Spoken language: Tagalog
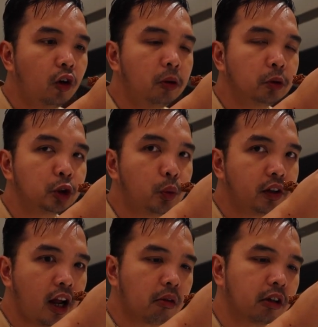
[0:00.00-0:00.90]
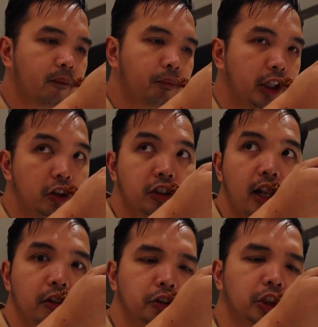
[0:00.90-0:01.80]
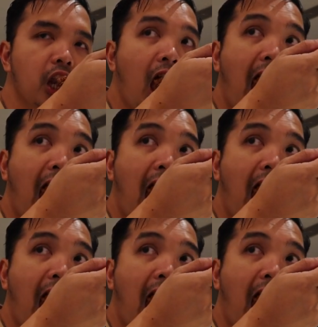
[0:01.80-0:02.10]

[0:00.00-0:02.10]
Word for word: almost one hour dito sa lunch.